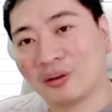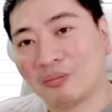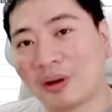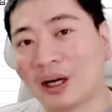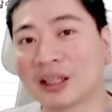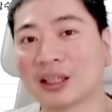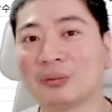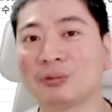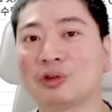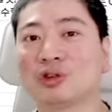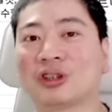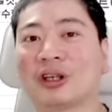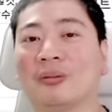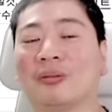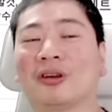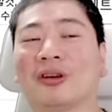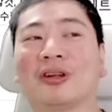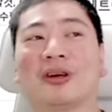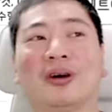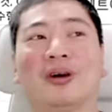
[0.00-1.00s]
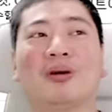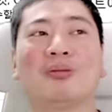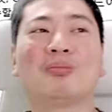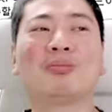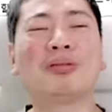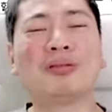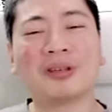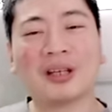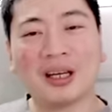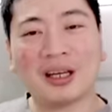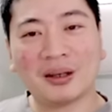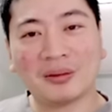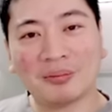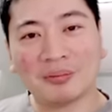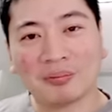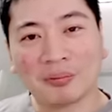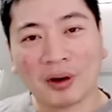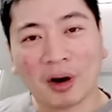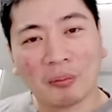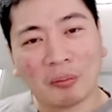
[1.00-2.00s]
빡겜 유저가 뭔데요
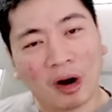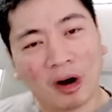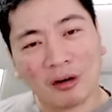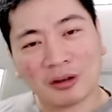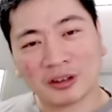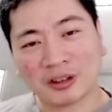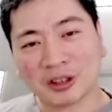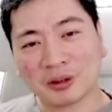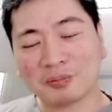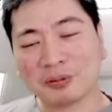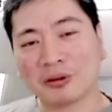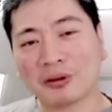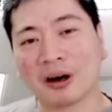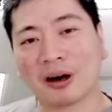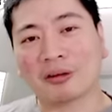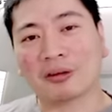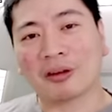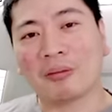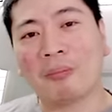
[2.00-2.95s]
프레임 10%라도 어,